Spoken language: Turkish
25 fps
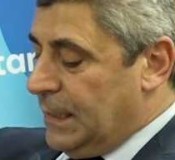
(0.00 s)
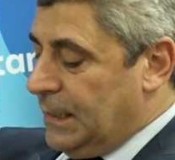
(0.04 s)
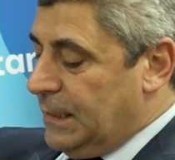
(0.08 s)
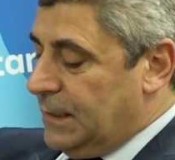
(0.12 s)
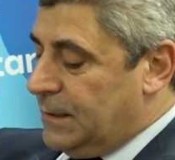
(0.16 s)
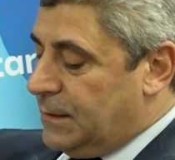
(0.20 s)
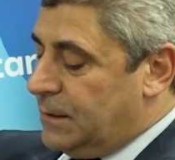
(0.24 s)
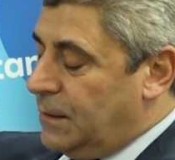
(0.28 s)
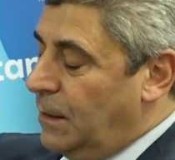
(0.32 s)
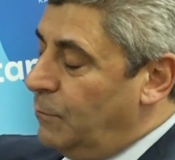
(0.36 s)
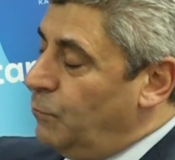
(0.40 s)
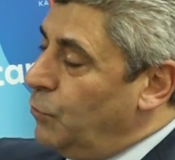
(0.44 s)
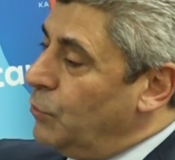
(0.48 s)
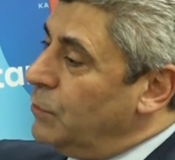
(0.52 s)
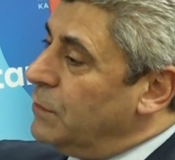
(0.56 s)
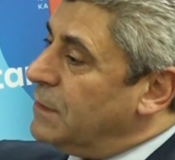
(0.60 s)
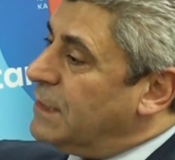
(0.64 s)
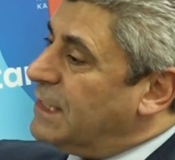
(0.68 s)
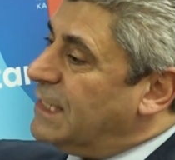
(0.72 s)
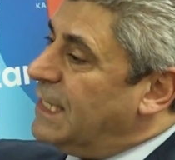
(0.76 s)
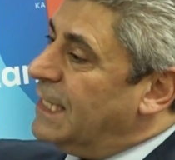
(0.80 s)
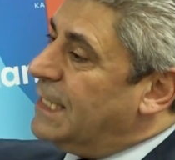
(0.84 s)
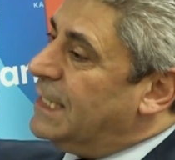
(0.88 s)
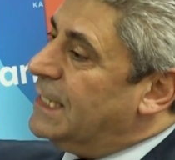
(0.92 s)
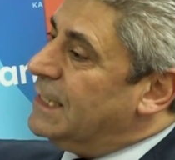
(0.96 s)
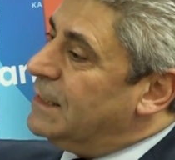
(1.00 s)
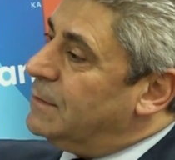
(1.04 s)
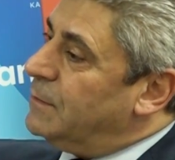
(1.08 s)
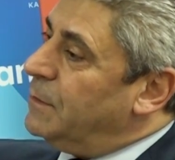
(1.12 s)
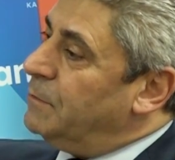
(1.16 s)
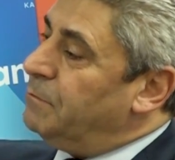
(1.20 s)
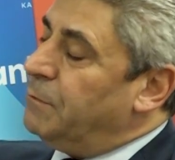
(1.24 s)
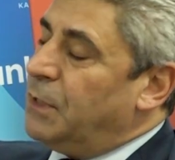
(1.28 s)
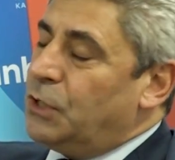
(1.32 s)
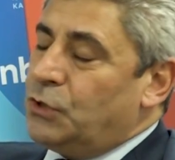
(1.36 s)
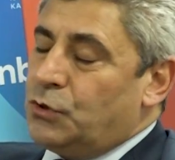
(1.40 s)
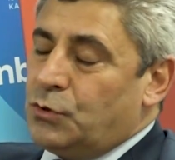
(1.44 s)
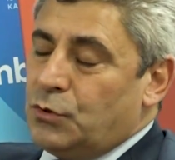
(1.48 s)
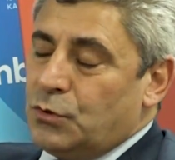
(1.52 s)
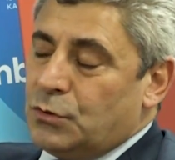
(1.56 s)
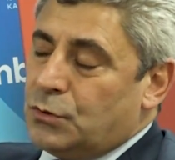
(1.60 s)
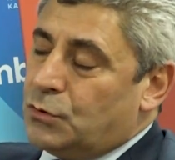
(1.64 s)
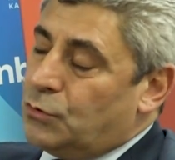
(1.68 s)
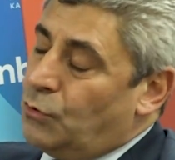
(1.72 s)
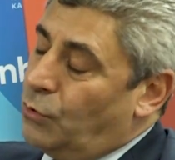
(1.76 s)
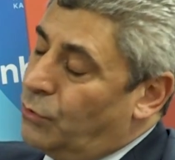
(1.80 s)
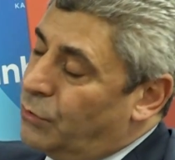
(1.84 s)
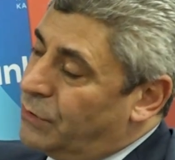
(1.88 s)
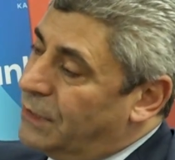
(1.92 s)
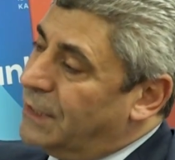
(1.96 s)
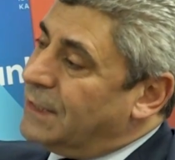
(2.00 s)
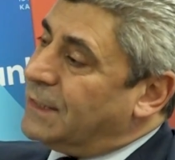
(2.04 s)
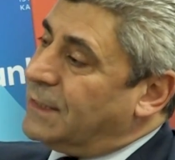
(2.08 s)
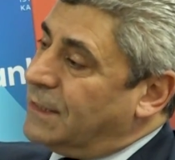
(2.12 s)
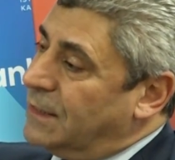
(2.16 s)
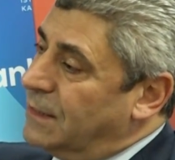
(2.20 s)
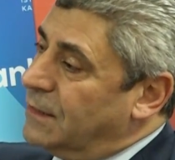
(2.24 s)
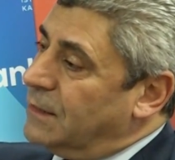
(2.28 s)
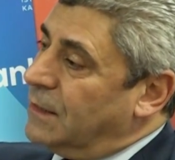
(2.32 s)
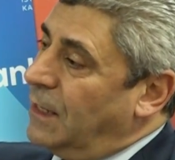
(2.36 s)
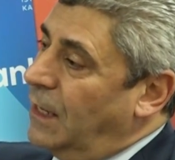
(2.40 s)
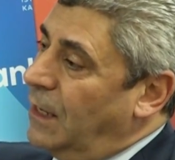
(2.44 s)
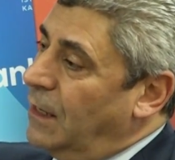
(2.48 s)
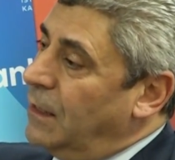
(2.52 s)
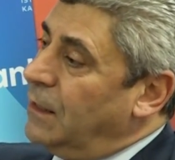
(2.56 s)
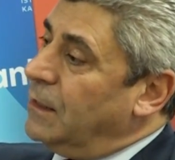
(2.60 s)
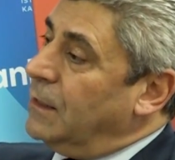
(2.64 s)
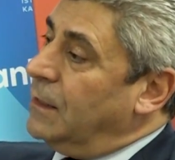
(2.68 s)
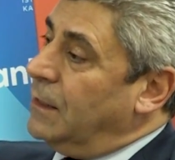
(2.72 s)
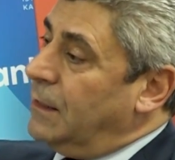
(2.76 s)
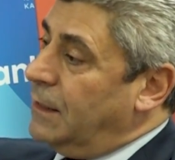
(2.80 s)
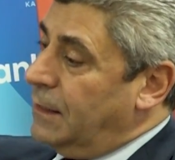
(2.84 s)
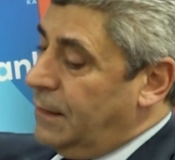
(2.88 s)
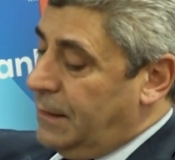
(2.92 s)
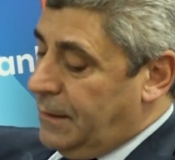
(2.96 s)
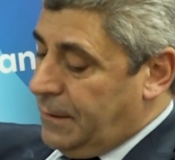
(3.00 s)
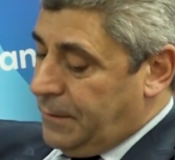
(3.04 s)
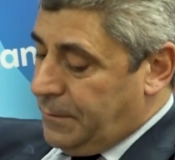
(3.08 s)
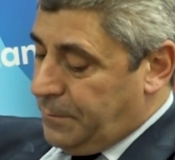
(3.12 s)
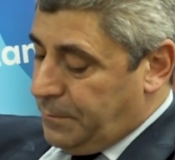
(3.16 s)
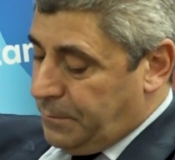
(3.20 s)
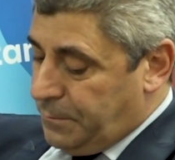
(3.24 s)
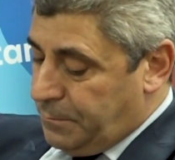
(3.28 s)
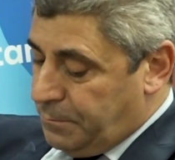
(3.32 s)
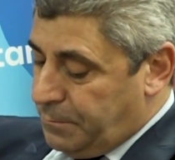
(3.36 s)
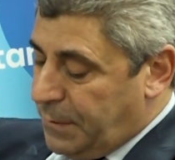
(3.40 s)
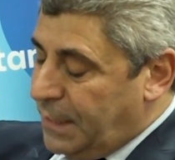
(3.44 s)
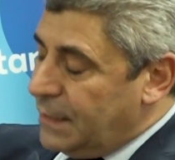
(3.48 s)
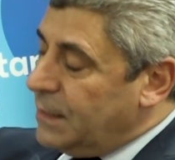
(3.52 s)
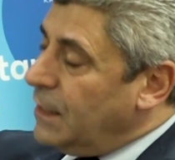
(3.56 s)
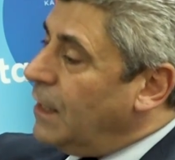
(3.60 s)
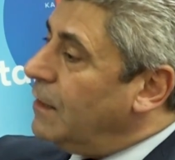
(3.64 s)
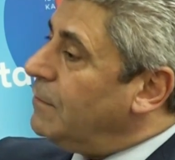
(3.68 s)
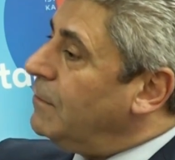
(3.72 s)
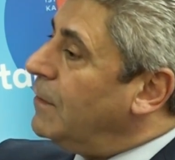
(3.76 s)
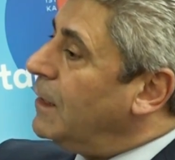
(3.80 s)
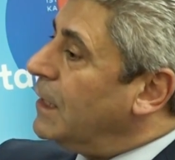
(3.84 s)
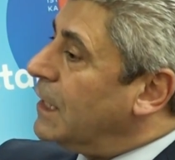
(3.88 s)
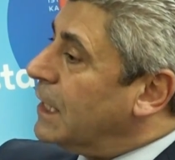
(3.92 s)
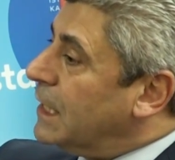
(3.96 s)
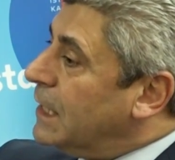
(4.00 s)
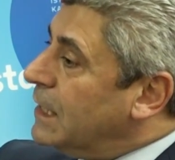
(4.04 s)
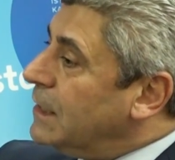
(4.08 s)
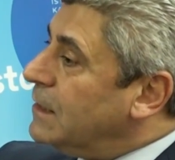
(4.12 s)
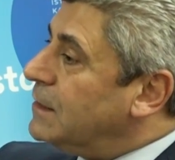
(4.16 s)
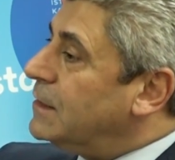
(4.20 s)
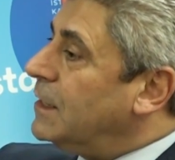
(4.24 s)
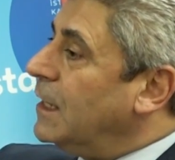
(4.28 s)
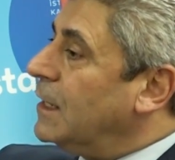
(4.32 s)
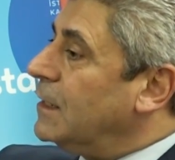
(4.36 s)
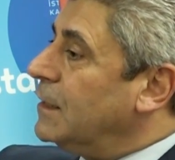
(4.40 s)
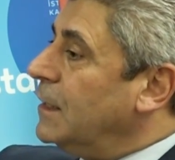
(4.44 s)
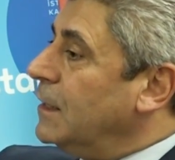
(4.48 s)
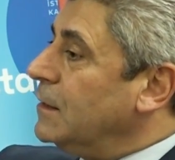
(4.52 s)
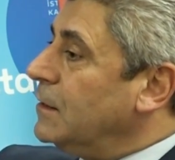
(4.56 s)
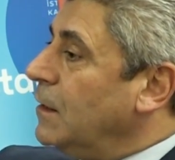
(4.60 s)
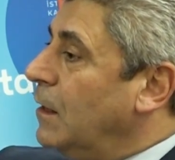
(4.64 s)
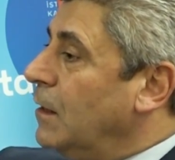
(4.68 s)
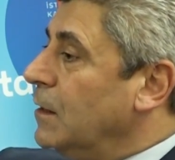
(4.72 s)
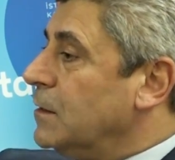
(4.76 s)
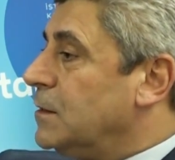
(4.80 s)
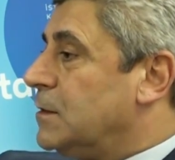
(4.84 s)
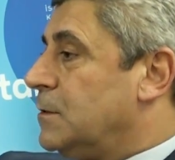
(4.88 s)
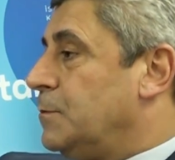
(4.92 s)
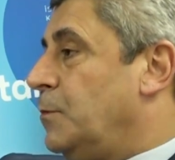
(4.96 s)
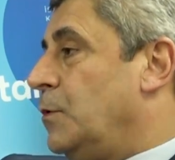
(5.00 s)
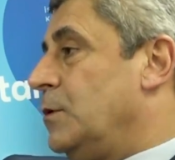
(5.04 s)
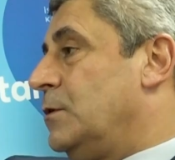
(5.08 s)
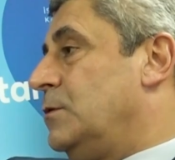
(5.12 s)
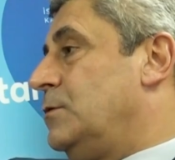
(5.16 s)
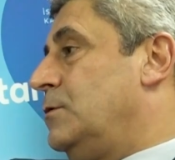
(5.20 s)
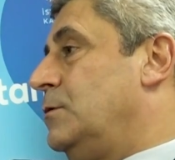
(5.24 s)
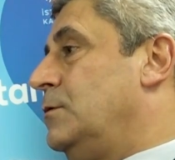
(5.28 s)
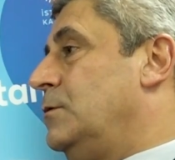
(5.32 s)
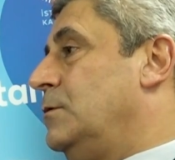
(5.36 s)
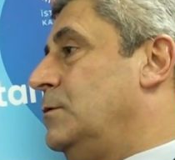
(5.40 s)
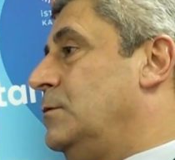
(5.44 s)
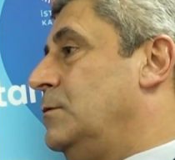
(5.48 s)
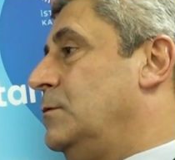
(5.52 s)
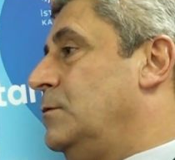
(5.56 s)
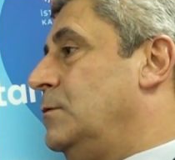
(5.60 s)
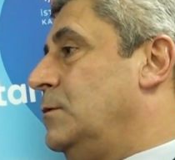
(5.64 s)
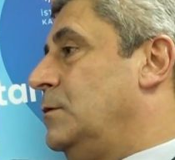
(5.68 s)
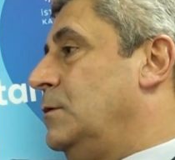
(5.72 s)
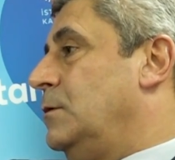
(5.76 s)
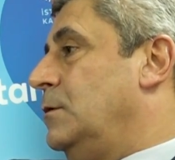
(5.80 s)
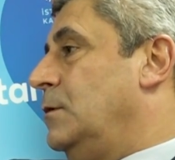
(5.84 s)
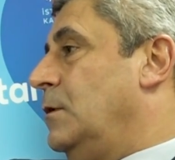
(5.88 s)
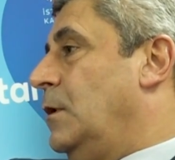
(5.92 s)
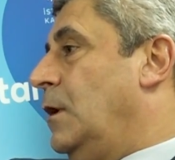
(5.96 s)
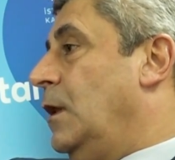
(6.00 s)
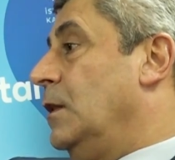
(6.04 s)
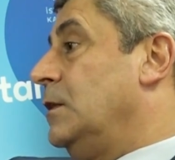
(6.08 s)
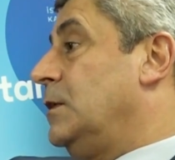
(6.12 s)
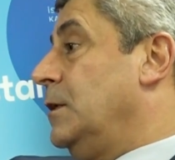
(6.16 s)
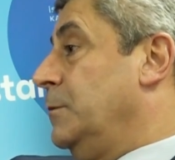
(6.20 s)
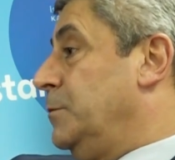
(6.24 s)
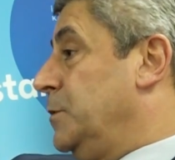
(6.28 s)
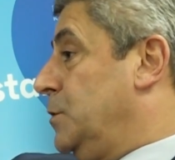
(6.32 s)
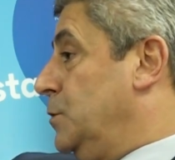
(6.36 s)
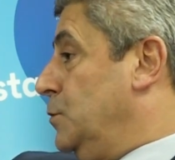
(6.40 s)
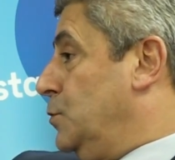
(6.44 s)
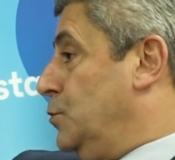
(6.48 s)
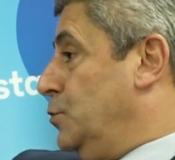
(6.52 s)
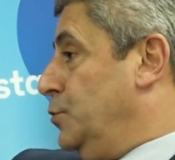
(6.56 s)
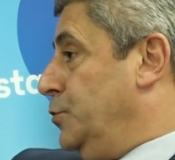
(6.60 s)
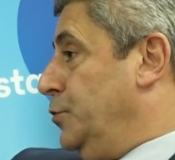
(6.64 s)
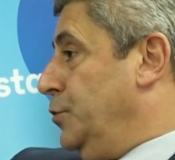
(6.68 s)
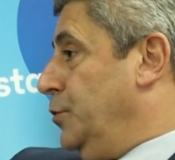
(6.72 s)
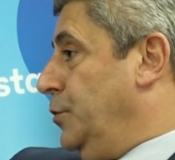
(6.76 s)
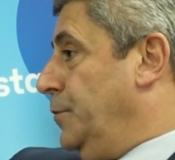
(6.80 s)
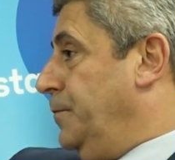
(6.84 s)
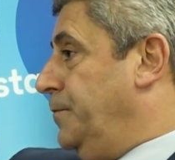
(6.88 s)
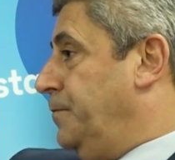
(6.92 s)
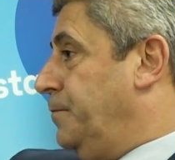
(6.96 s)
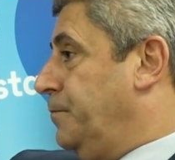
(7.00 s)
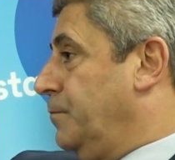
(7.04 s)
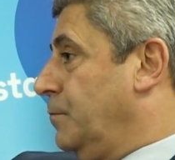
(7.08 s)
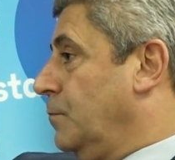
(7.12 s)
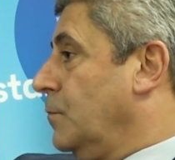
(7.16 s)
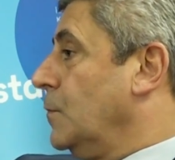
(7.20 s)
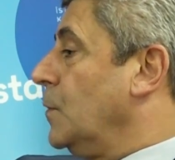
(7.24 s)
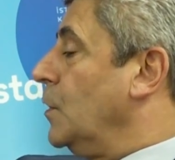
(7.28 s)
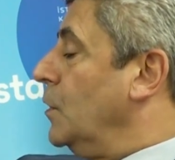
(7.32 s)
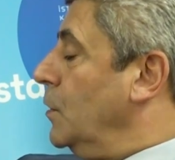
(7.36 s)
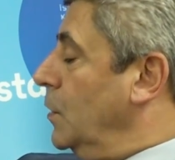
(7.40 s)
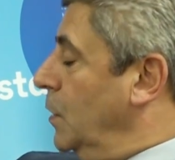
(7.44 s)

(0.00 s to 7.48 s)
İstanbul'un 8500 noktasında bedava internet hotspot hı altyapısı sunuyor. İBB Wi-Fi ile.